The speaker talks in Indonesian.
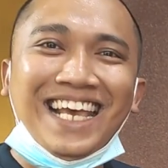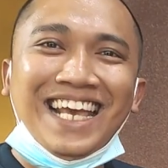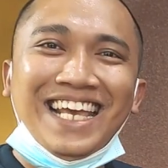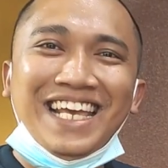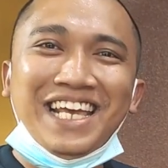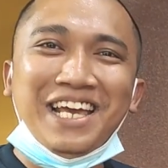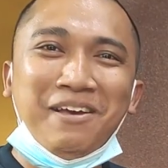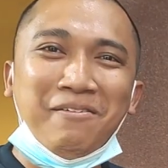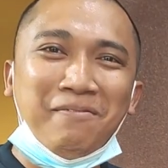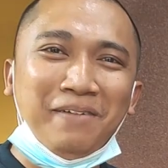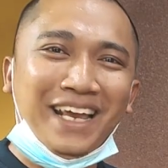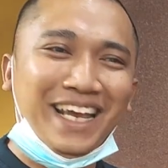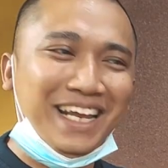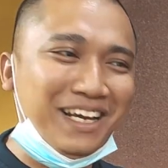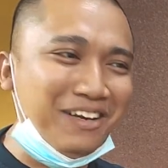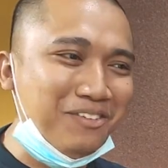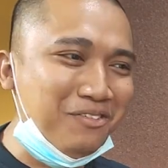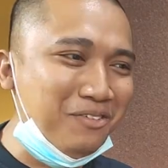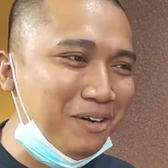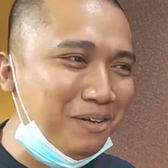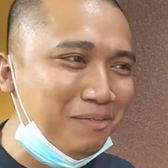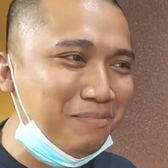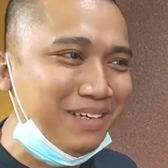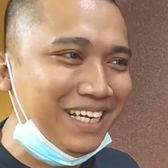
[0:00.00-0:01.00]
rasanya
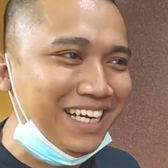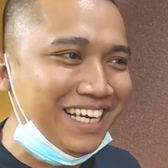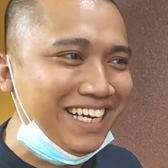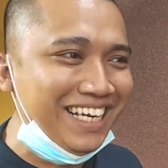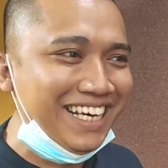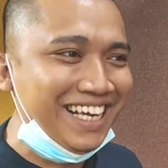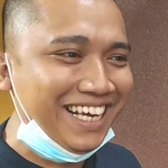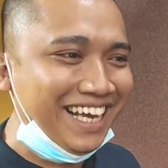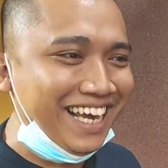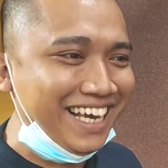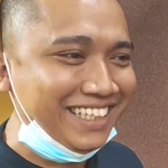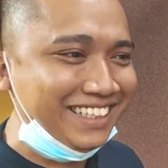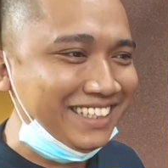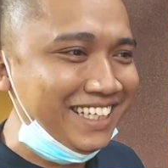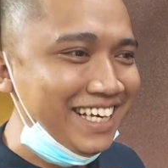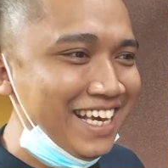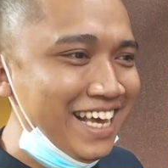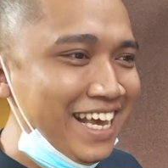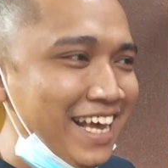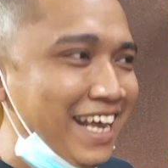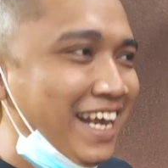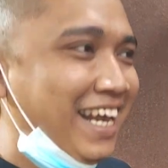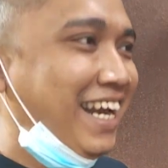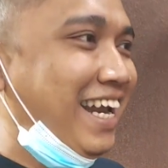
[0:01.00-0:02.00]
pengen gue beli nih guys
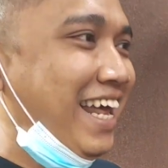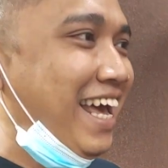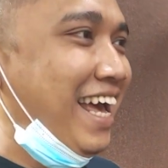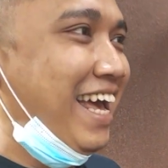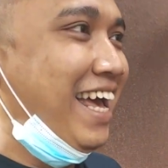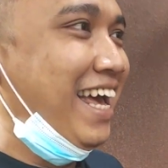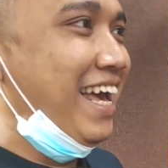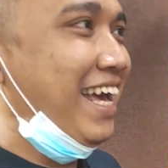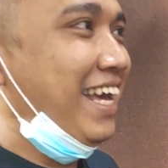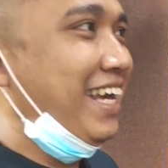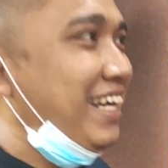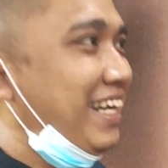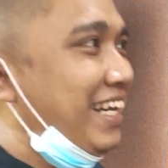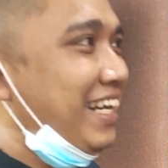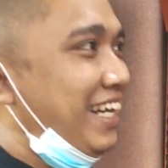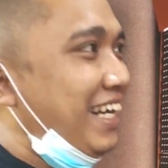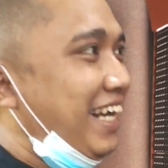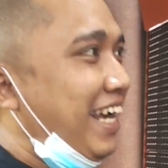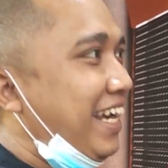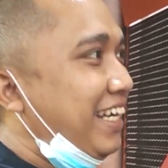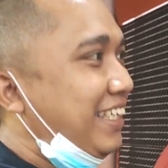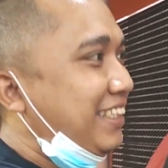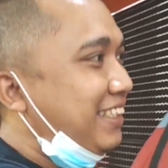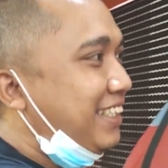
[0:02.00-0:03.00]
nah ini
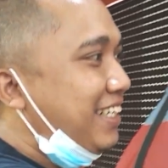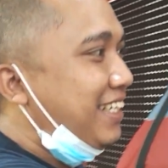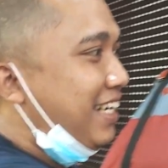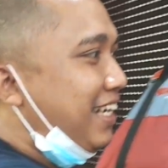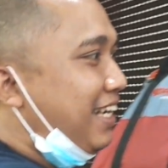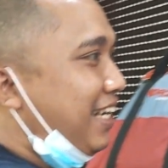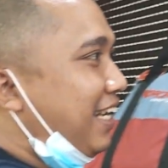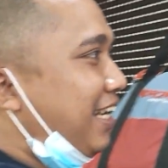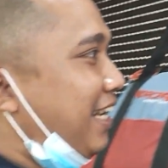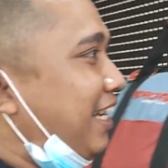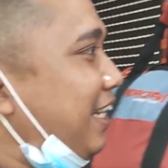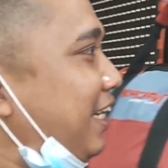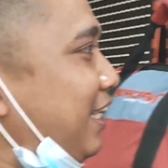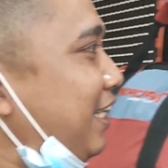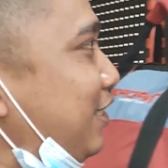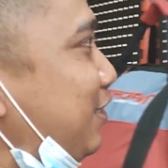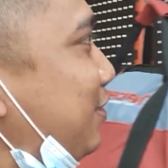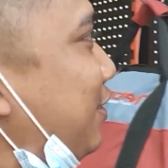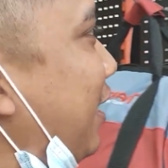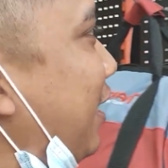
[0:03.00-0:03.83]
nih guys ini